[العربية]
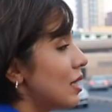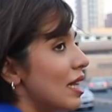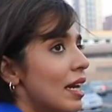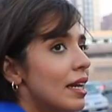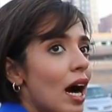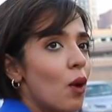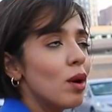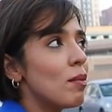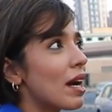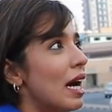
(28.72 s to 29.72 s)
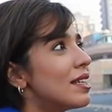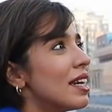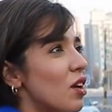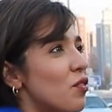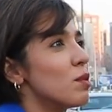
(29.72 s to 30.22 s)
تدري ان اول مره ادري
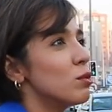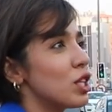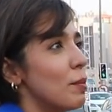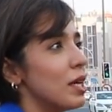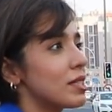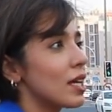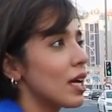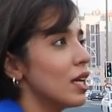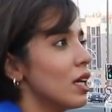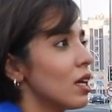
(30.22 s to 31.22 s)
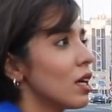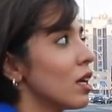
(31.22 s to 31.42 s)
ان في مجمع سكني